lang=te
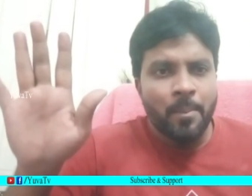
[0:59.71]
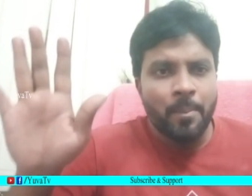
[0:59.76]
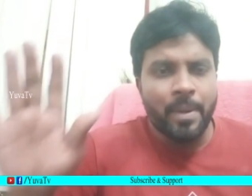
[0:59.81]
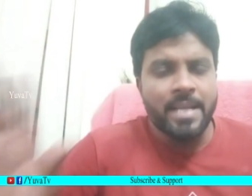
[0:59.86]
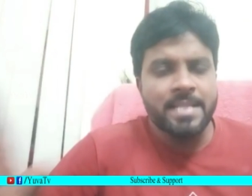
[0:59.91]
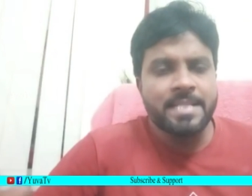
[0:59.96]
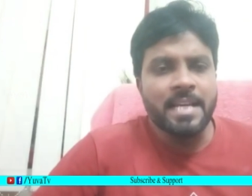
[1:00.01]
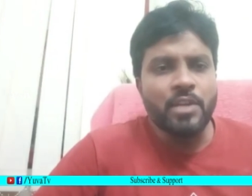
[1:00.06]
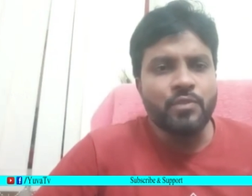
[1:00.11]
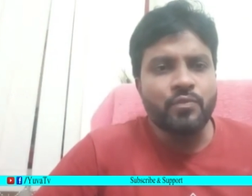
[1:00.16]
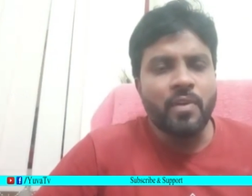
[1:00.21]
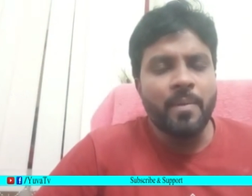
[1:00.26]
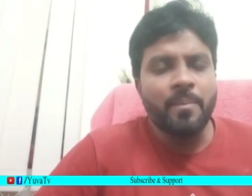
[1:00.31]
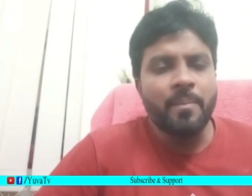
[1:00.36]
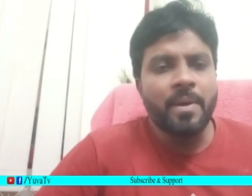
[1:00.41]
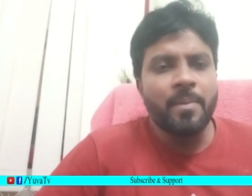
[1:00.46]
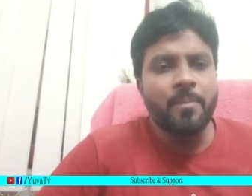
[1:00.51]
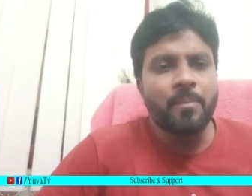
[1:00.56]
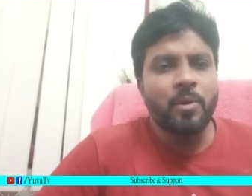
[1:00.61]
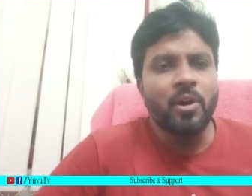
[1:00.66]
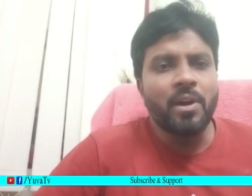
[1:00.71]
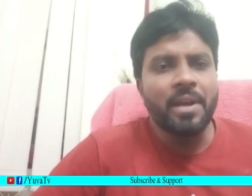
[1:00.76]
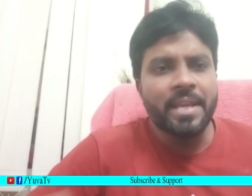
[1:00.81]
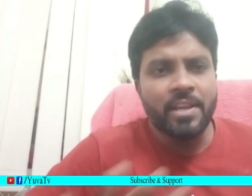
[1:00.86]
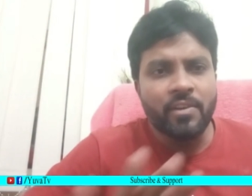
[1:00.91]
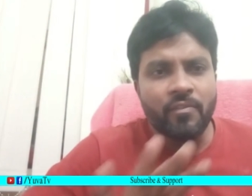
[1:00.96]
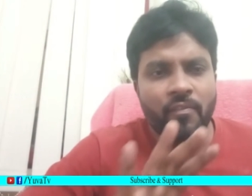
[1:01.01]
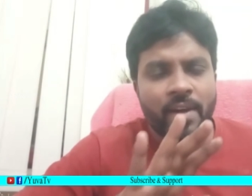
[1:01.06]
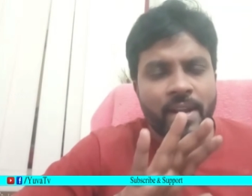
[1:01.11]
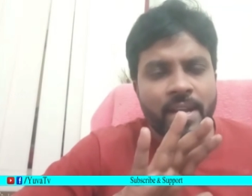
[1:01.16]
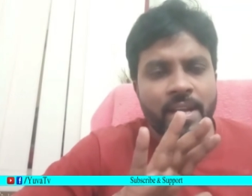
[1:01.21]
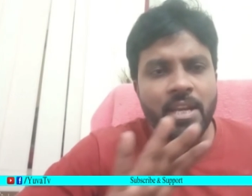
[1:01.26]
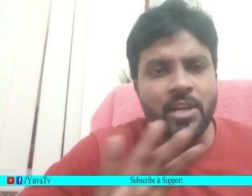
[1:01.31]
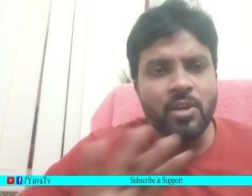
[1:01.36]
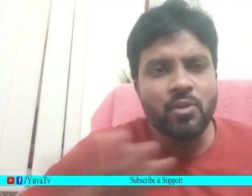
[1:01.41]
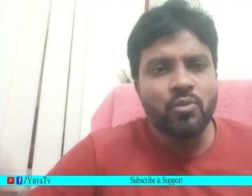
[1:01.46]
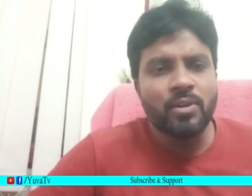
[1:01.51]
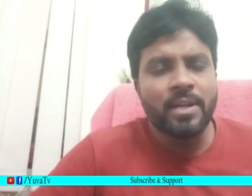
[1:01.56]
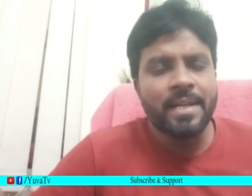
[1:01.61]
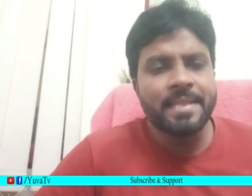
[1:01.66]
ప్రజాస్వామ్యంలో ఇవన్నీ
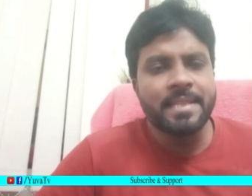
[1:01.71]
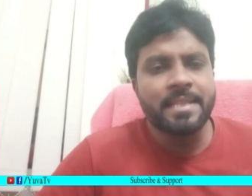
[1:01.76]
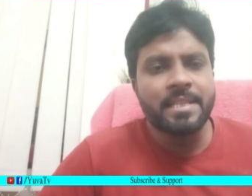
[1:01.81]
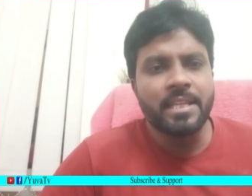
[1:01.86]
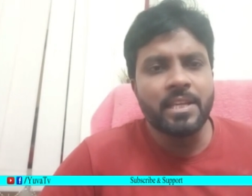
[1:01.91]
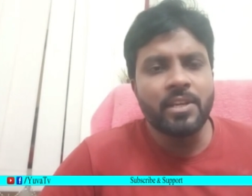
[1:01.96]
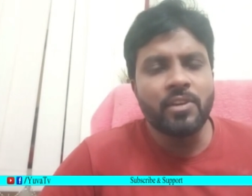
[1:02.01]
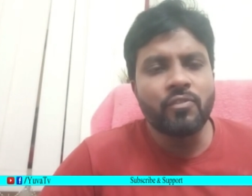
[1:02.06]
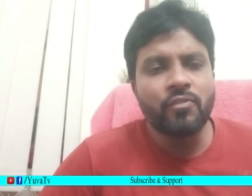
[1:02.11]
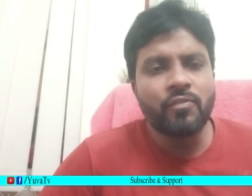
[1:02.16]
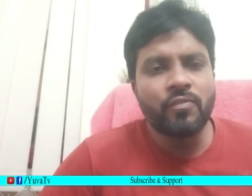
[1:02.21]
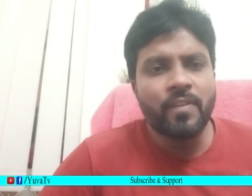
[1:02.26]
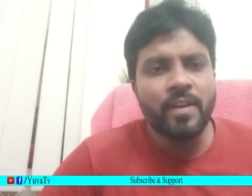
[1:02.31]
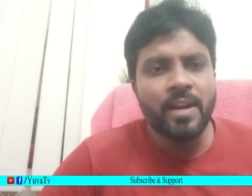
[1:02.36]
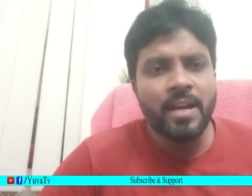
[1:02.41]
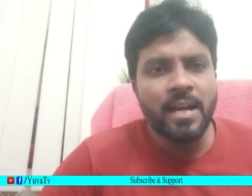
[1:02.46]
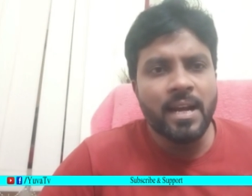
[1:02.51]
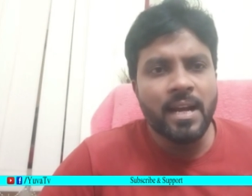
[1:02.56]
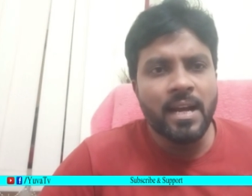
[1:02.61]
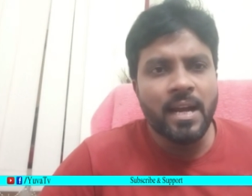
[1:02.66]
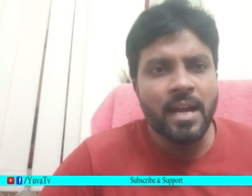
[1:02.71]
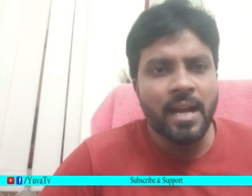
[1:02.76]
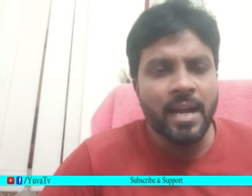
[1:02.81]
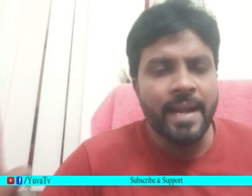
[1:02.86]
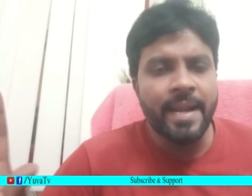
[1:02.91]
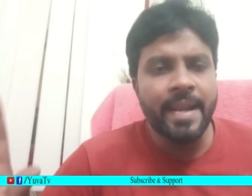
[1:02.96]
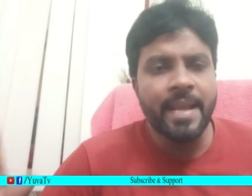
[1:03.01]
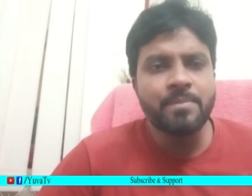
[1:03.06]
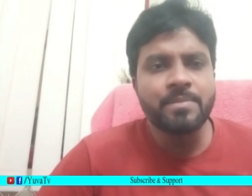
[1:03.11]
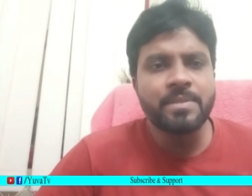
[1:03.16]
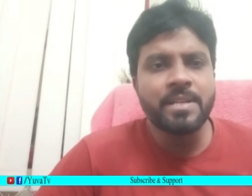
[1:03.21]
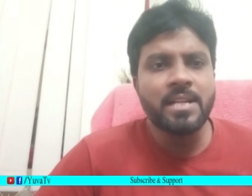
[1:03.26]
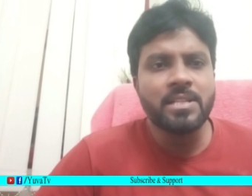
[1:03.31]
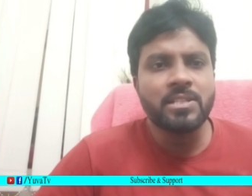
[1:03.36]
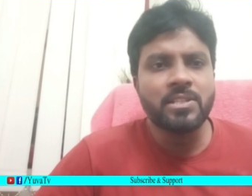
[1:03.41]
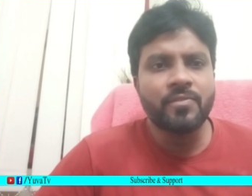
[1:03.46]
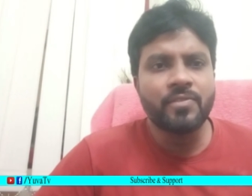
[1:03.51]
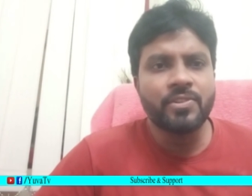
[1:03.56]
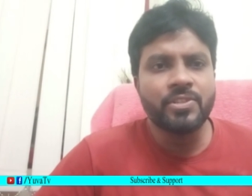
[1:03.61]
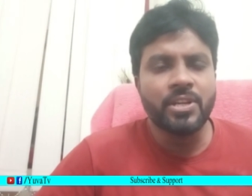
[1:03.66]
కూడా తీవ్రంగా ఖండం
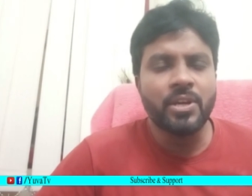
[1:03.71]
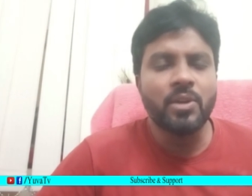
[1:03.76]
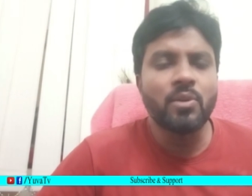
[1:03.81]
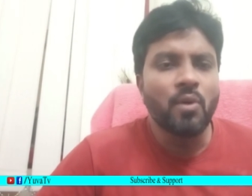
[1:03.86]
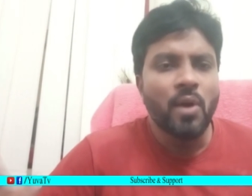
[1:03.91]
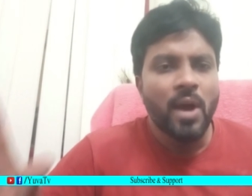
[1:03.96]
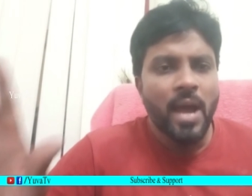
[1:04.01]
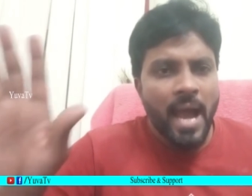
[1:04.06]
చేయాల్సిన విషయాలు